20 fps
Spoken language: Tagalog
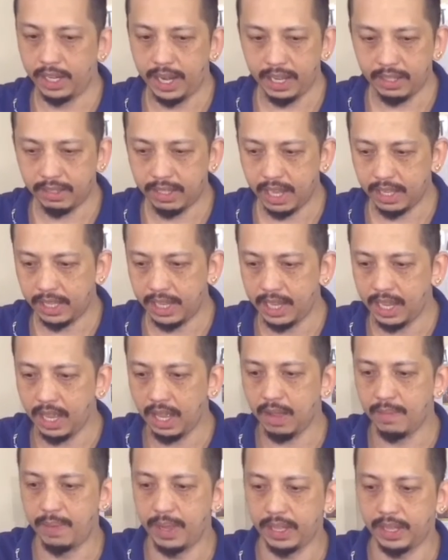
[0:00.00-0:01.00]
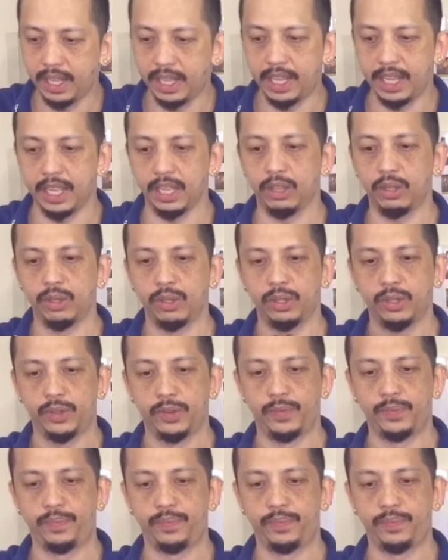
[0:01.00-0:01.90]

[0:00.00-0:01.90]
ang next natin kakabit ay ito.